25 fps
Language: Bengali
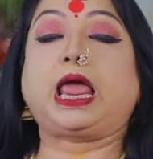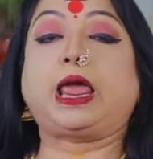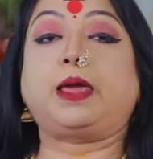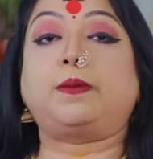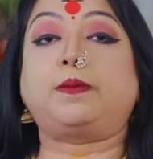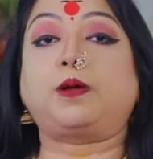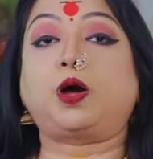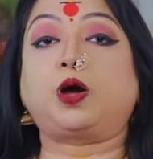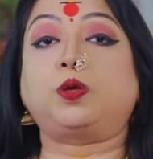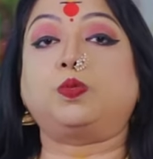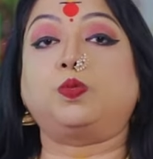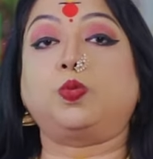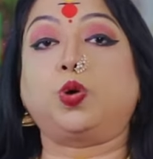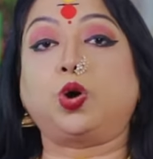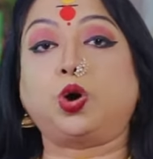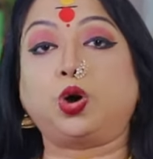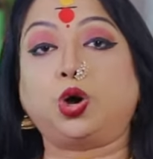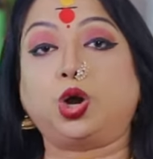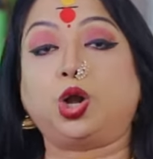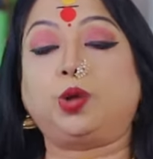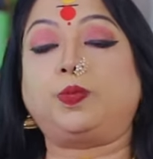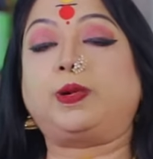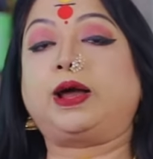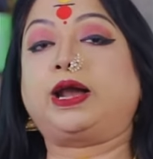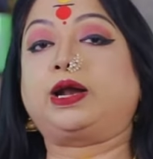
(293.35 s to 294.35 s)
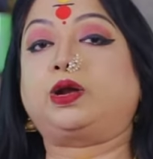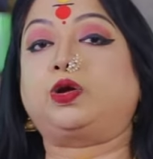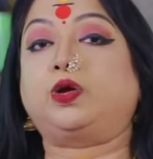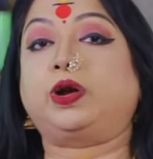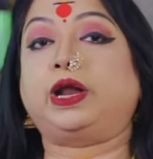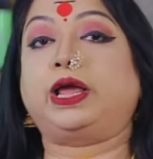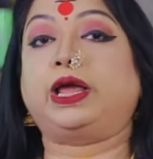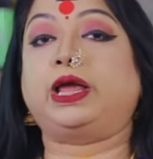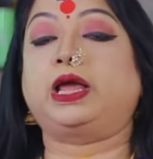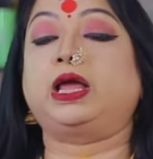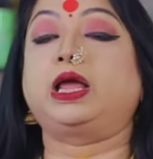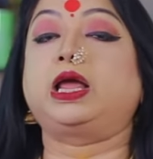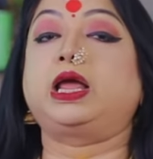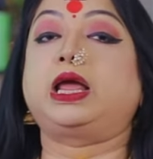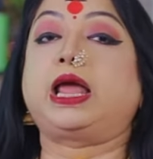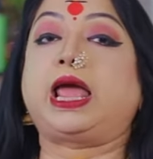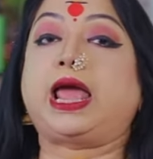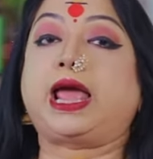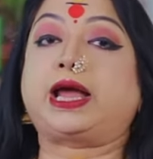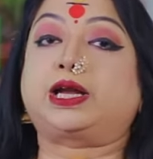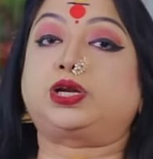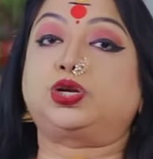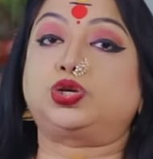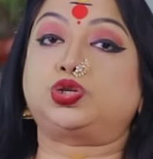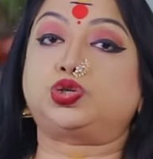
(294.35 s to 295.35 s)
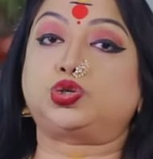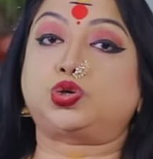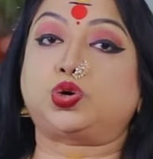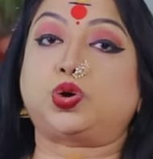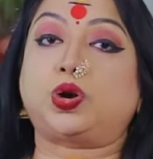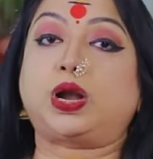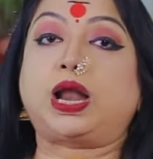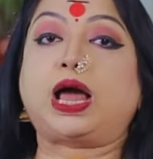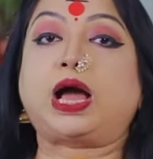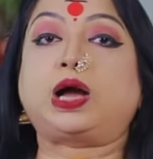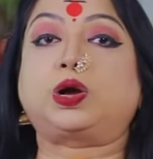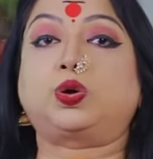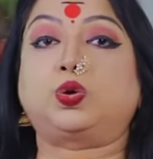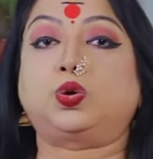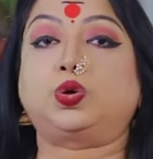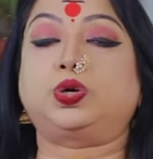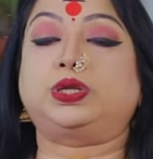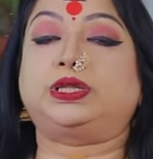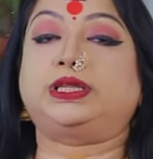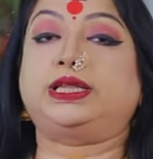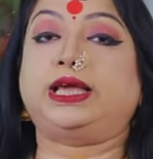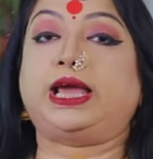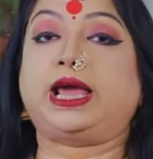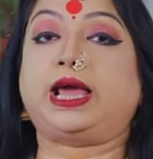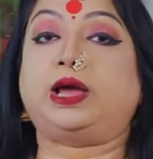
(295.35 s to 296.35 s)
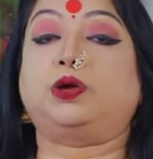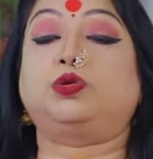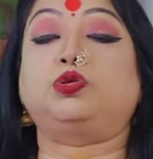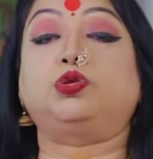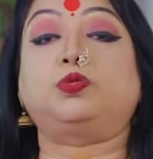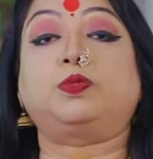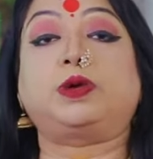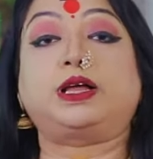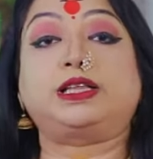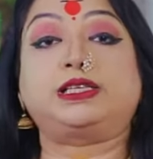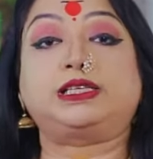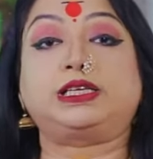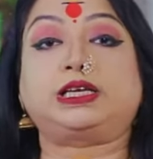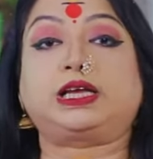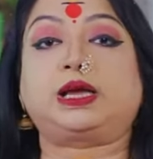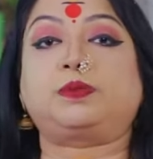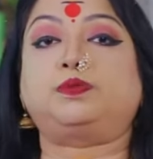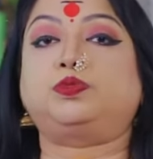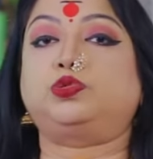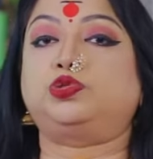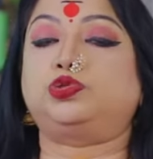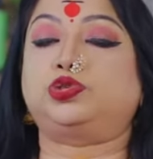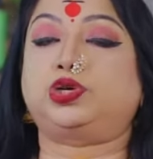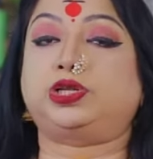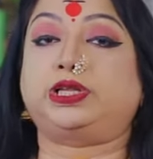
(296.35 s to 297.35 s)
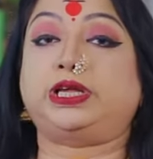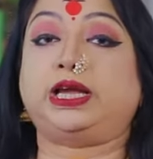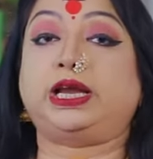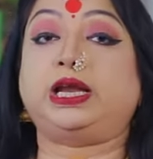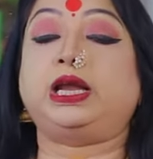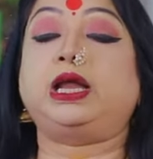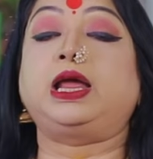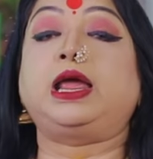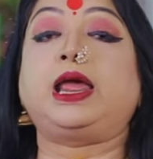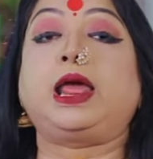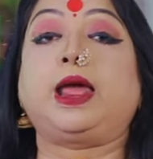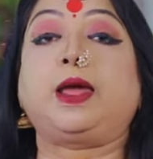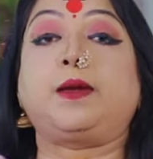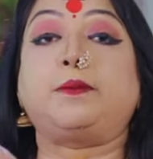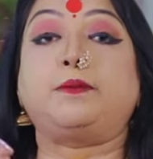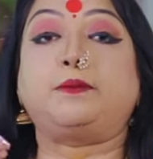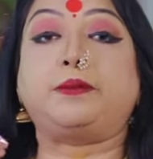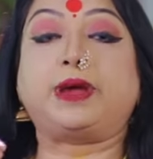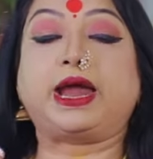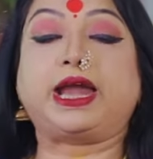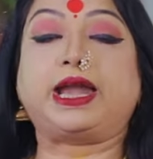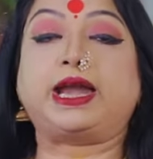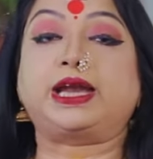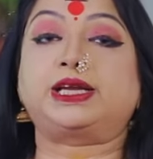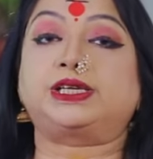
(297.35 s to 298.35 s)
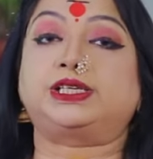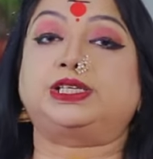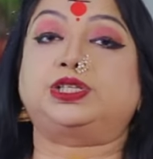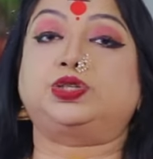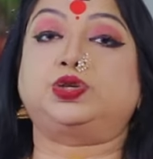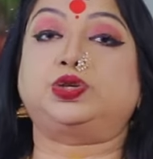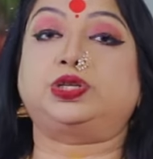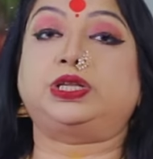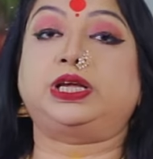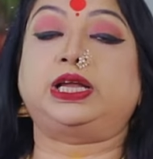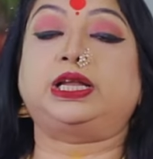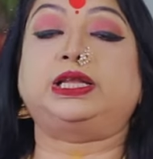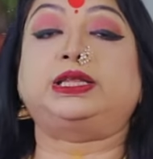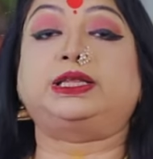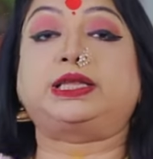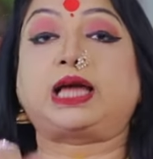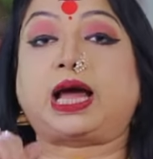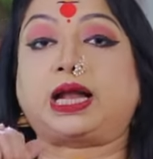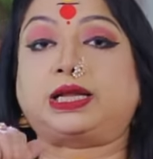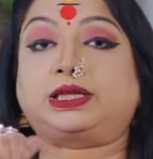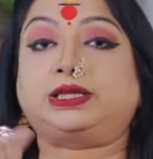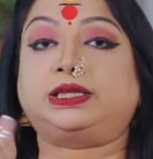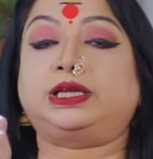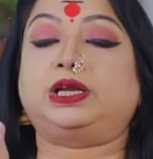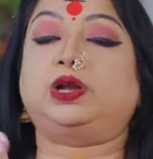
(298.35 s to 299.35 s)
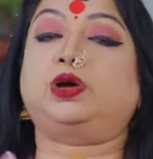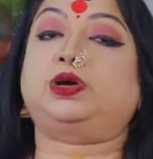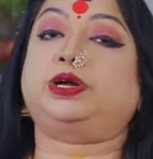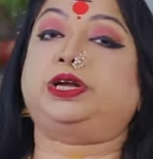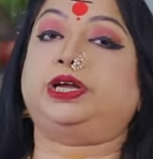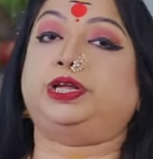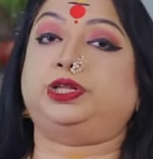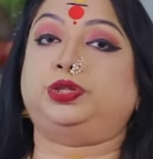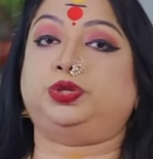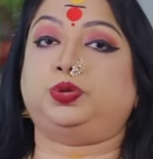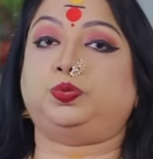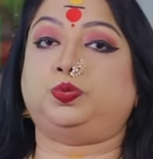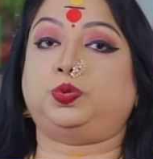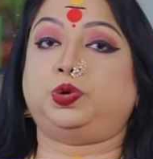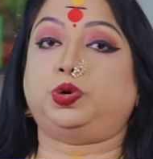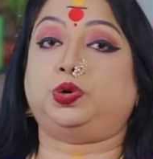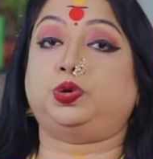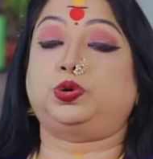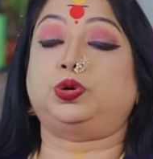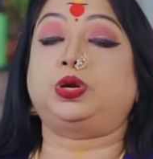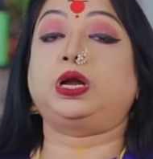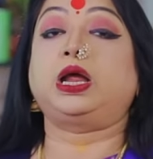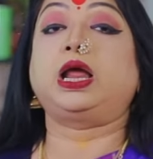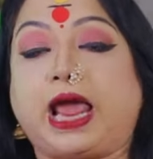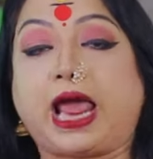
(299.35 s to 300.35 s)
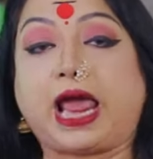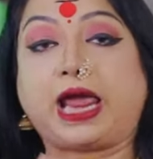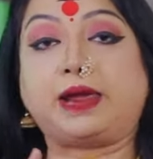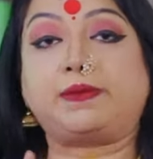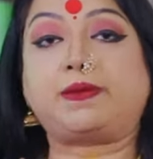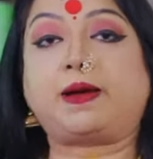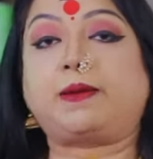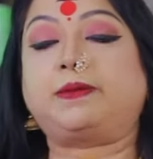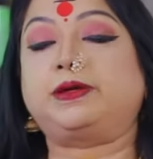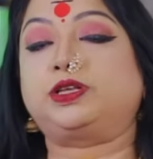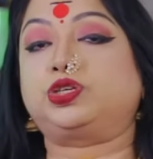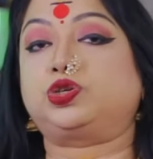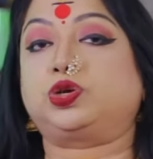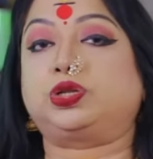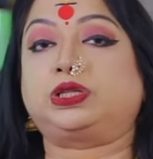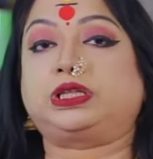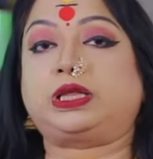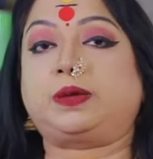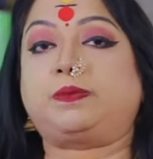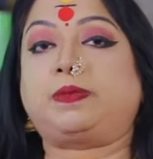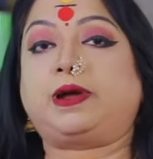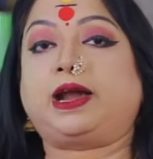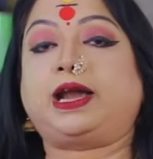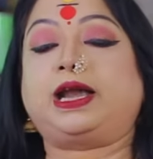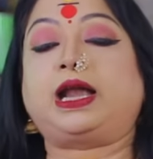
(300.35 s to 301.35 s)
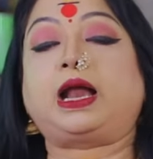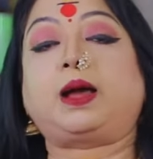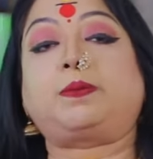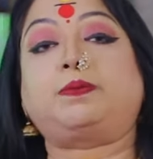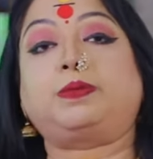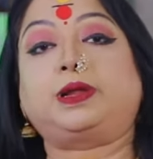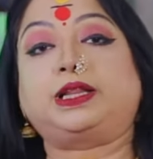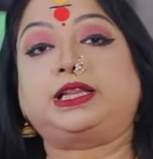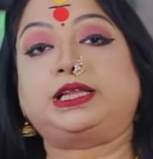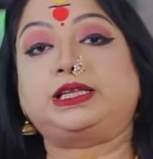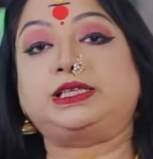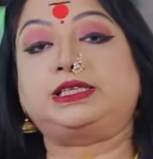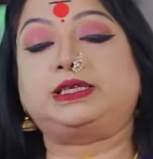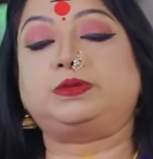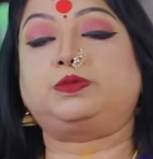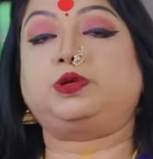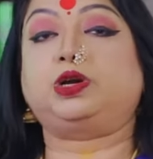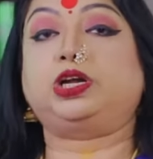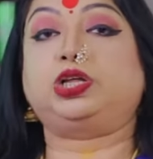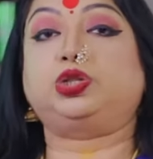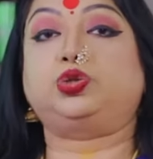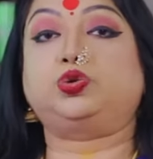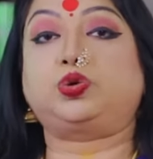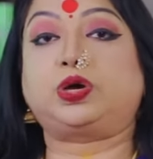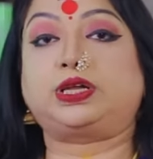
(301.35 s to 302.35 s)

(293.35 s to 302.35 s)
এবং মঙ্গলবার করে একটু ছোলা গুড় দিয়ে হনুমানজিকে পুজো দিন মেরে সিঁধু দিন তার তিরক কিন্তু পড়ুন এইভাবে চলতে পারেন আপনাদের জীবনে দু